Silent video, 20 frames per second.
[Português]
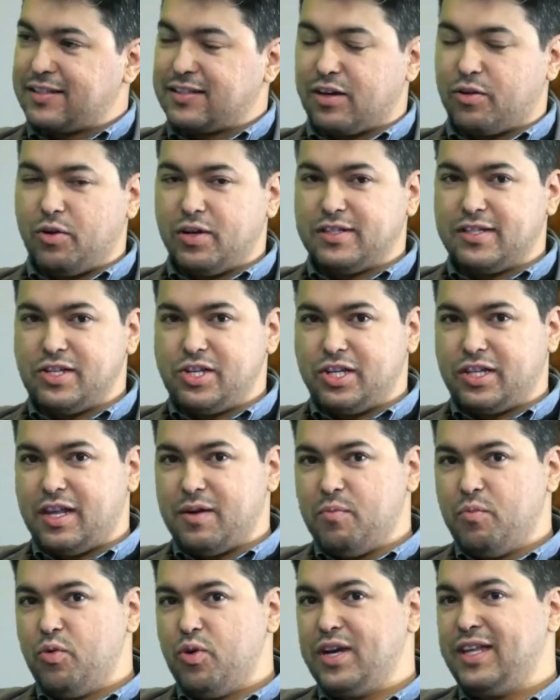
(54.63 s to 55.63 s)
Essa coisa de
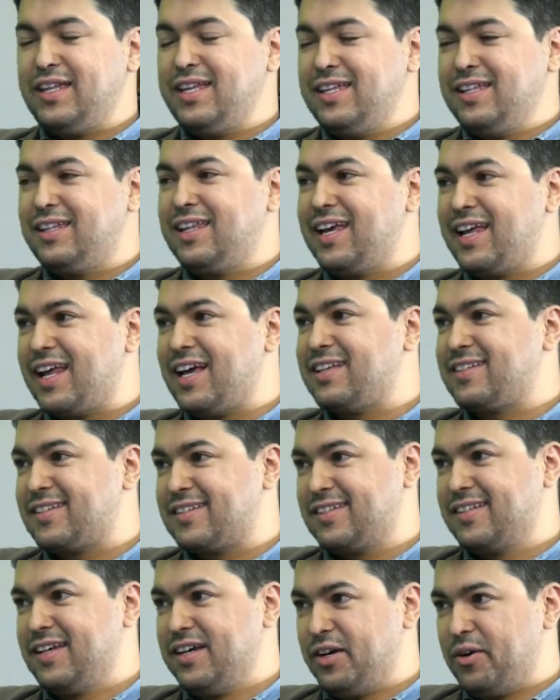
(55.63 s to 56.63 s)
ter muita
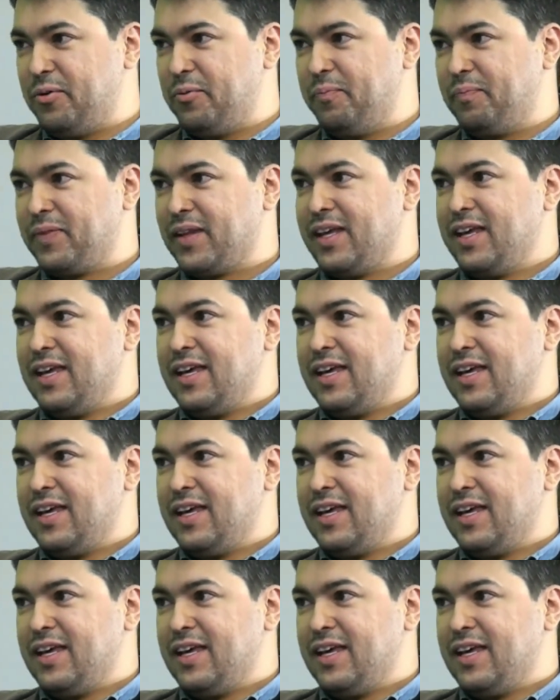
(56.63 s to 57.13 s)
interação.